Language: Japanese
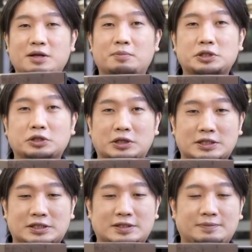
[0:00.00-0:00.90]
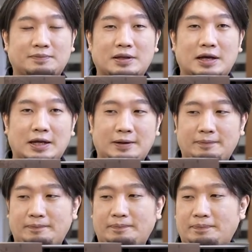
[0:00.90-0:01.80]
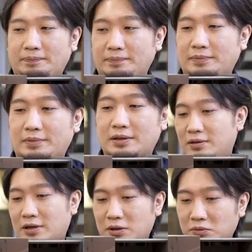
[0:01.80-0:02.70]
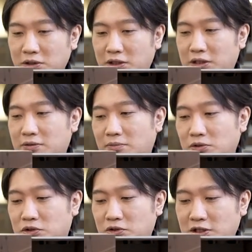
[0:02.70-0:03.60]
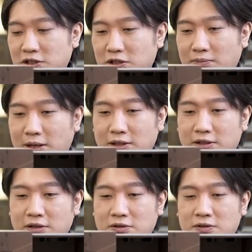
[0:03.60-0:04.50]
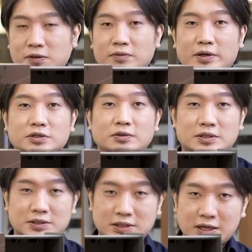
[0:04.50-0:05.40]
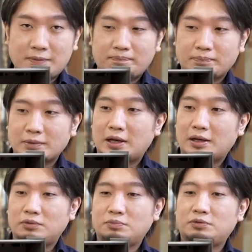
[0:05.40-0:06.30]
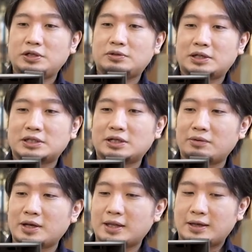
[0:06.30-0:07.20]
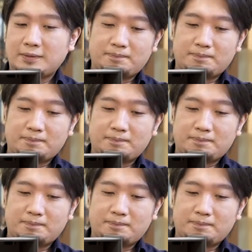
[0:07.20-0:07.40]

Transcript: 年も一緒です。はい、箱的にはもう18年と全く作りは一緒ですね。はい、このプリントが違うだけで、